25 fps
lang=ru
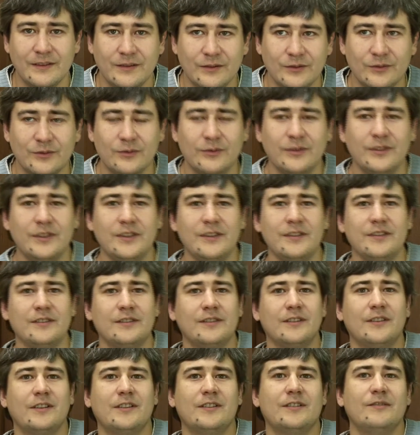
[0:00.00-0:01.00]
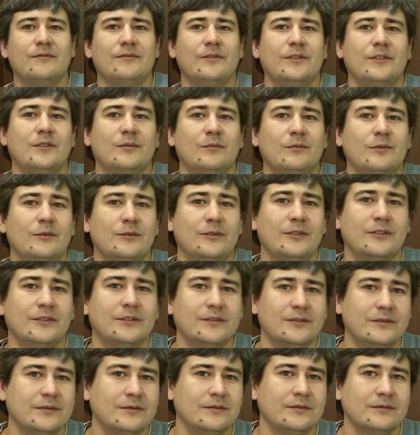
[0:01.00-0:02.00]
Кто-то ездит на разовые работы,
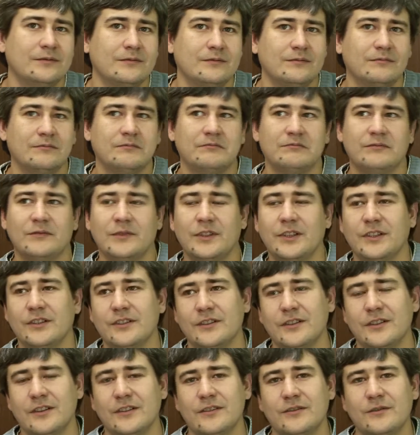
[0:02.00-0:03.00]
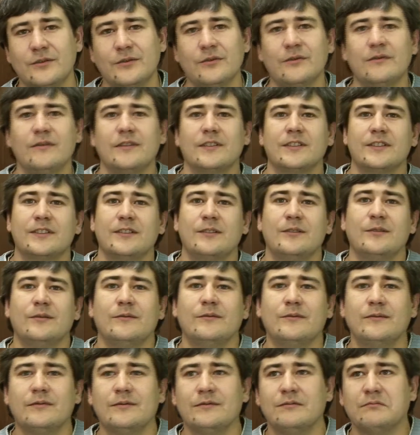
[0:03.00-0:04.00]
так же как с трех вокзалов,